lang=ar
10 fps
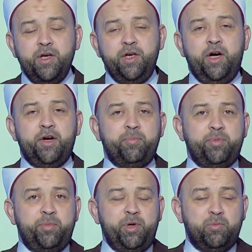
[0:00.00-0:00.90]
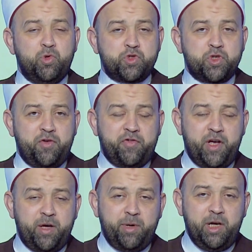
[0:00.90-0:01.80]
يا رب
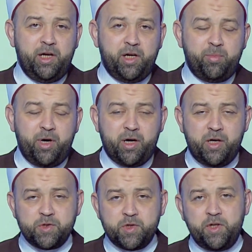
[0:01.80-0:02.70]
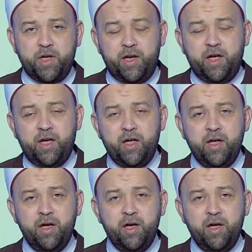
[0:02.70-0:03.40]
بالمصطفى بلغ مقاصدنا